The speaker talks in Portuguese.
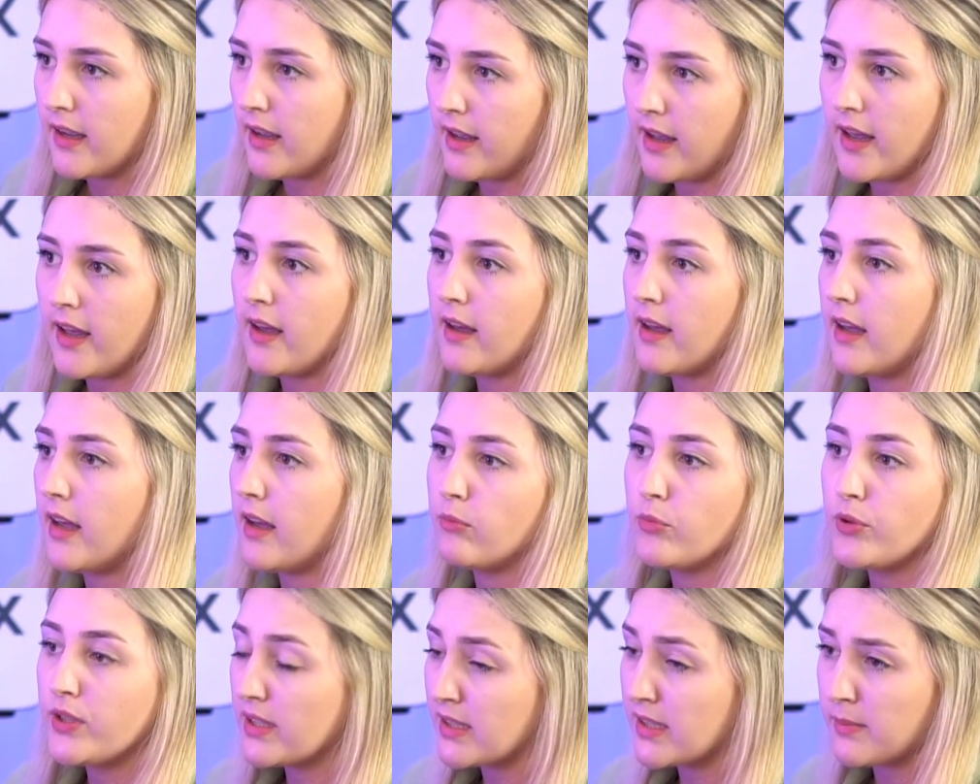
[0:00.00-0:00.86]
É, é
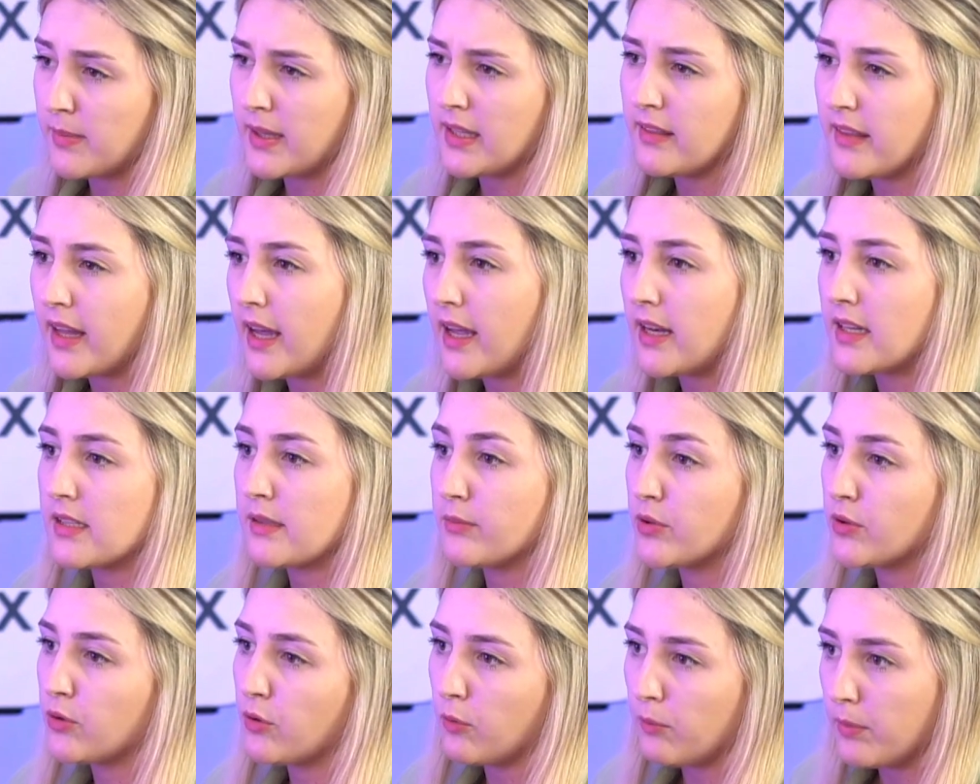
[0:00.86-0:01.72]
muitas matérias, é
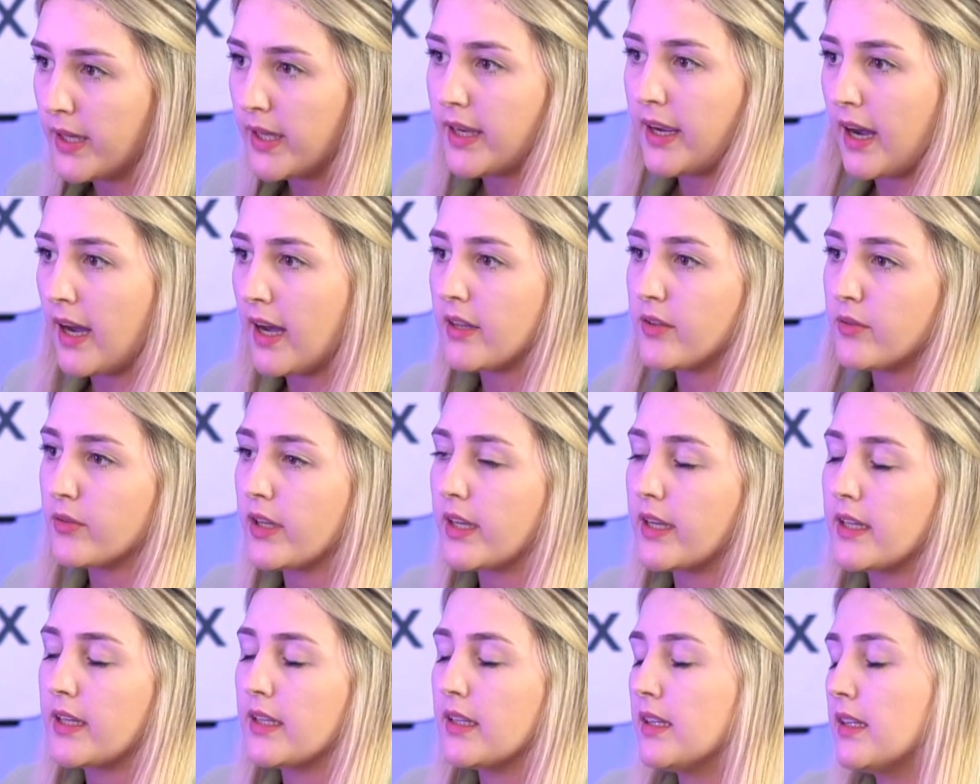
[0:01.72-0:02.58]
muito complicado, né?